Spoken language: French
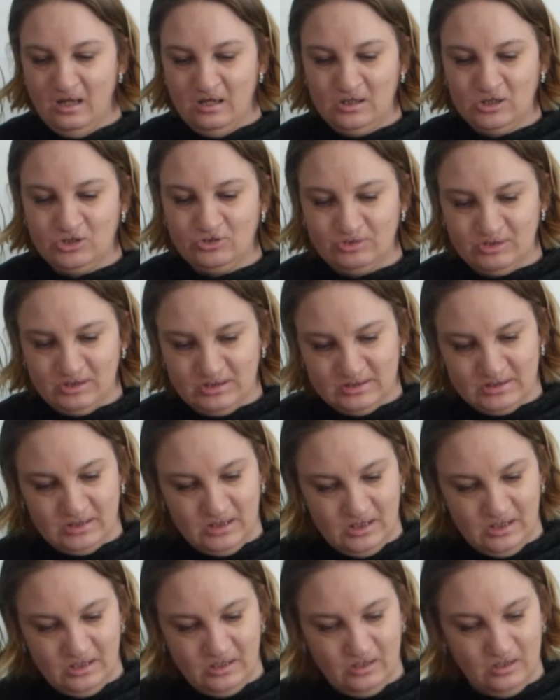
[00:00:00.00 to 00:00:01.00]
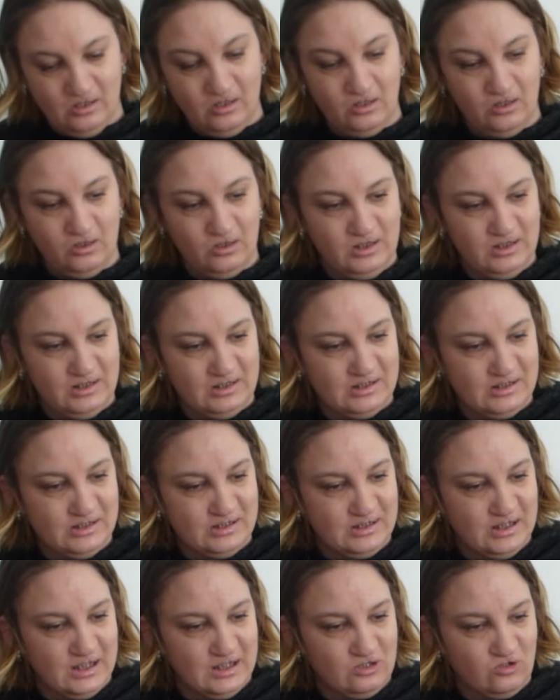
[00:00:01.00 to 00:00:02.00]
Ensuite, euh,
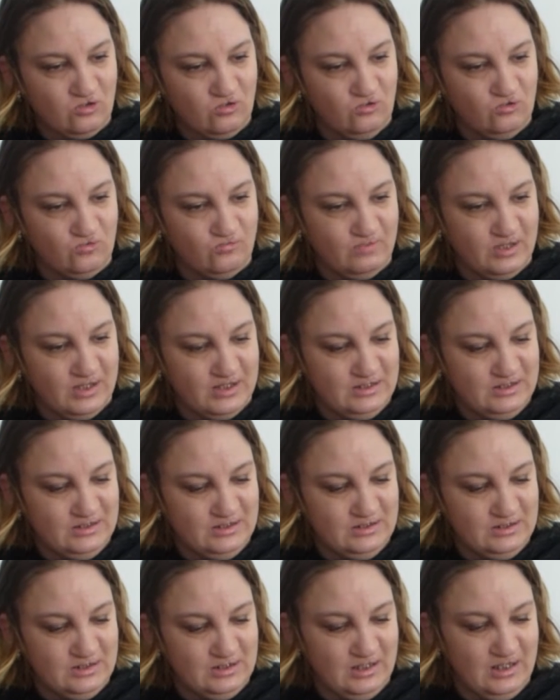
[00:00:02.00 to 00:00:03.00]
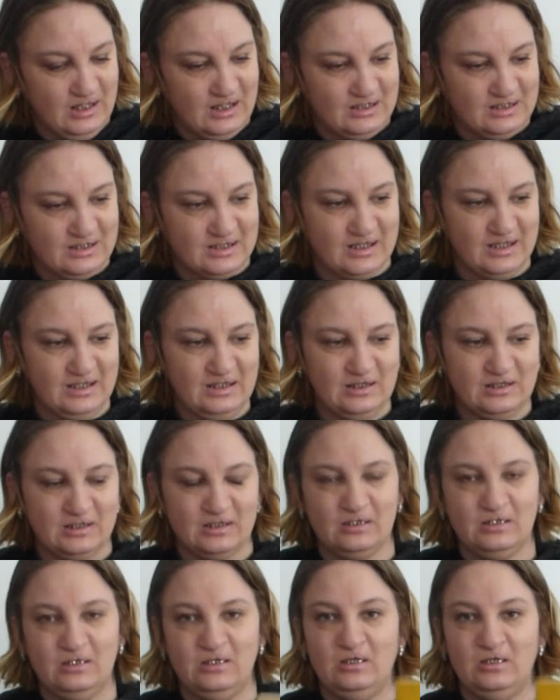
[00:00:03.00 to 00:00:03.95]
Laetitia Colombani, la tresse.